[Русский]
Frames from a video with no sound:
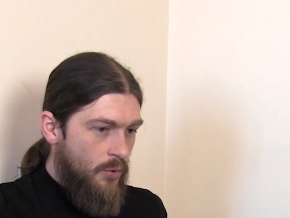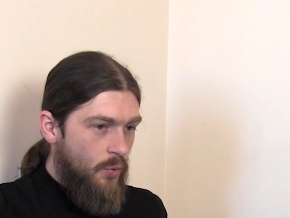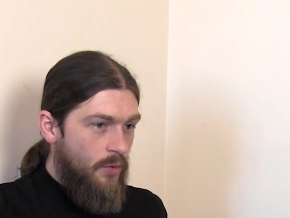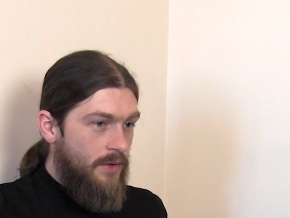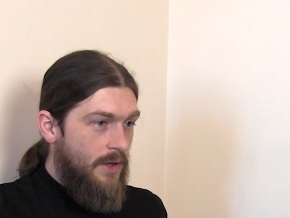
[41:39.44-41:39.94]

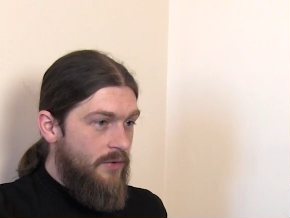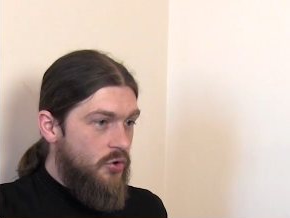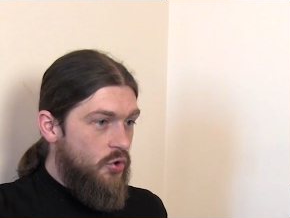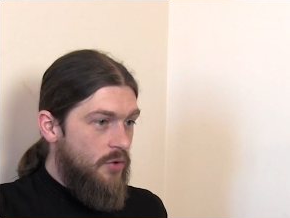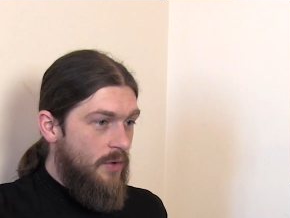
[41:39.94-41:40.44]
Ну, я
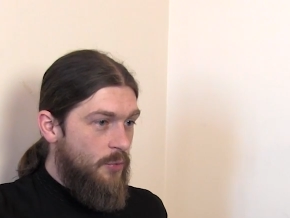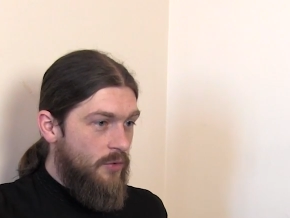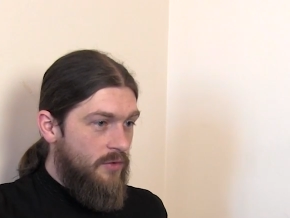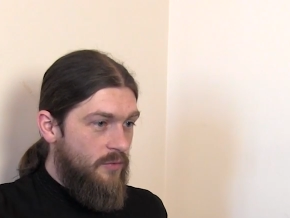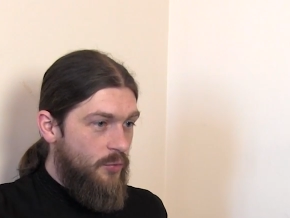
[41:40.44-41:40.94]
вижу, что
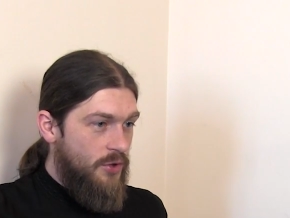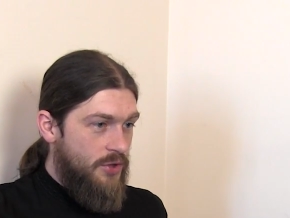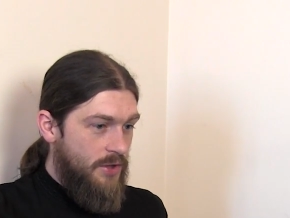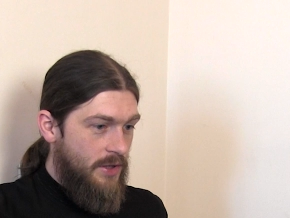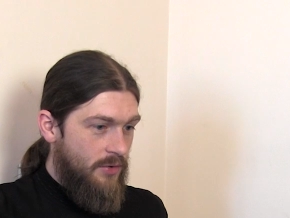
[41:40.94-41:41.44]
вопросов
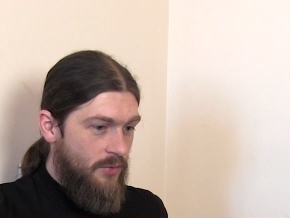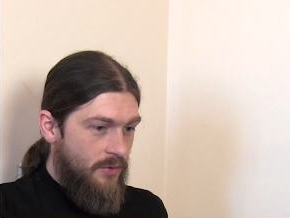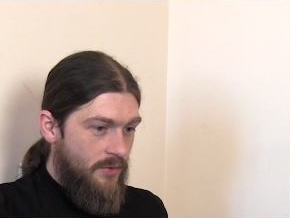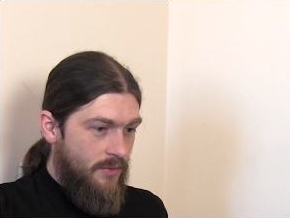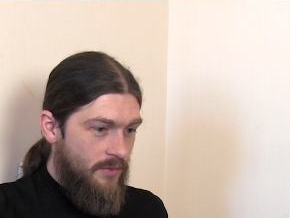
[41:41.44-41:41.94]
больше нету.